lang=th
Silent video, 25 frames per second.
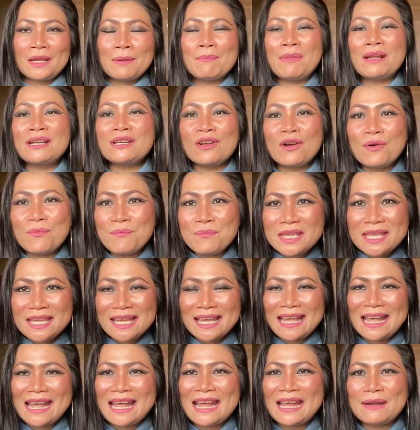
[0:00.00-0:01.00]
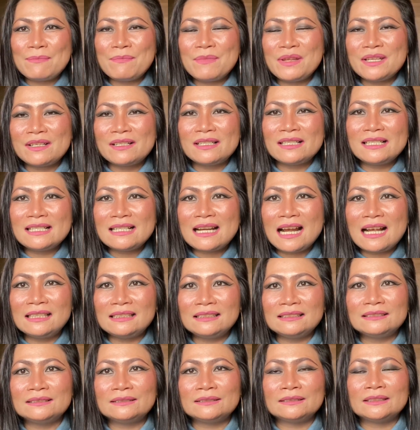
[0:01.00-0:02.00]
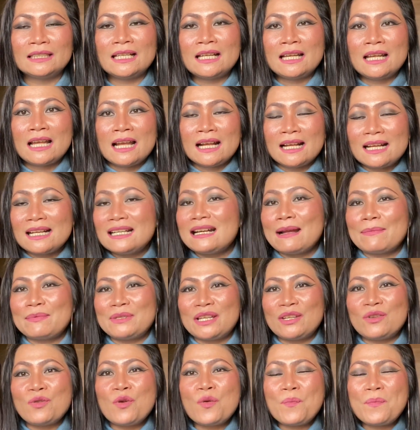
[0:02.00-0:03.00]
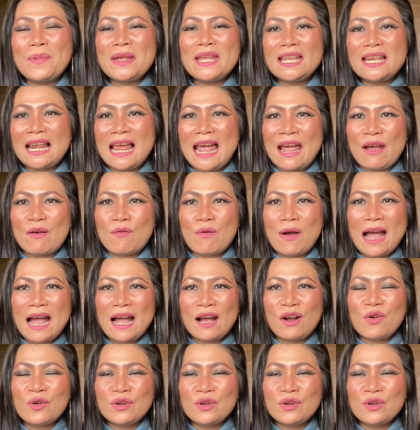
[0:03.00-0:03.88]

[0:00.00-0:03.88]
มันก็มีเคสมีเรื่องเกือบจะทุกปีแหละว่า